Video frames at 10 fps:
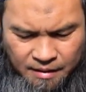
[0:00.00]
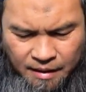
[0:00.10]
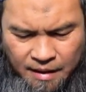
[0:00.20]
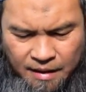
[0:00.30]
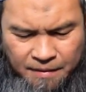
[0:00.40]

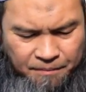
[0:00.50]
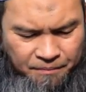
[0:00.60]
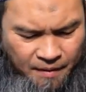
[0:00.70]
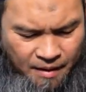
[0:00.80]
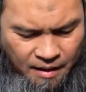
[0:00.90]
na
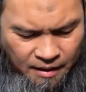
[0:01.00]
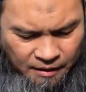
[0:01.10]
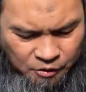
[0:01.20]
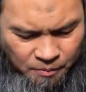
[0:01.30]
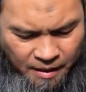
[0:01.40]
ang
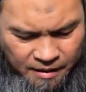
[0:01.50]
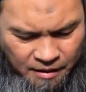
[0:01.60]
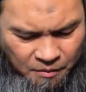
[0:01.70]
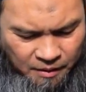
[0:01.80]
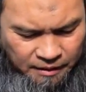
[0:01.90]
Allah
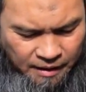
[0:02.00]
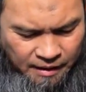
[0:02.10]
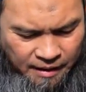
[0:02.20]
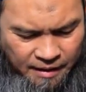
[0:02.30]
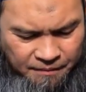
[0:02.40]
subhanahu wa
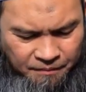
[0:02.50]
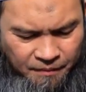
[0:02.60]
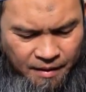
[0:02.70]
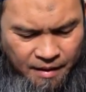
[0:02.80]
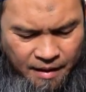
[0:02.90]
ta'ala
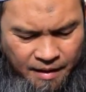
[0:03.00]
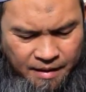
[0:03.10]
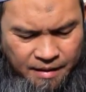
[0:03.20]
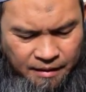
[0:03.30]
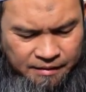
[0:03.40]

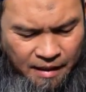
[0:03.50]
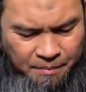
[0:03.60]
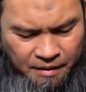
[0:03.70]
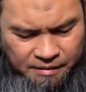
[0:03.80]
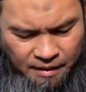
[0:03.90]
ay
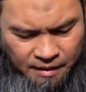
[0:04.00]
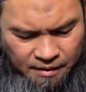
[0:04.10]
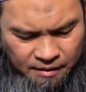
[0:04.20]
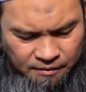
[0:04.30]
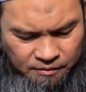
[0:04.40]
nagsabi
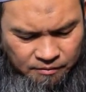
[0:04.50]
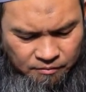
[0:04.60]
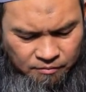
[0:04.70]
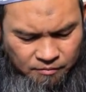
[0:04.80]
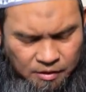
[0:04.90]
sa
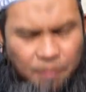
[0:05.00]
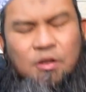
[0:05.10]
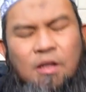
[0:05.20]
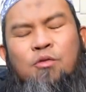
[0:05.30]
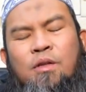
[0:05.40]

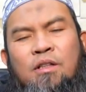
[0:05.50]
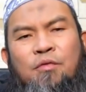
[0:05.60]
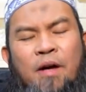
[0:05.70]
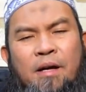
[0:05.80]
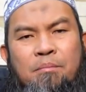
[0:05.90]
chapter
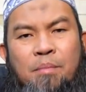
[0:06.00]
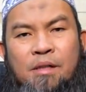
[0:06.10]
25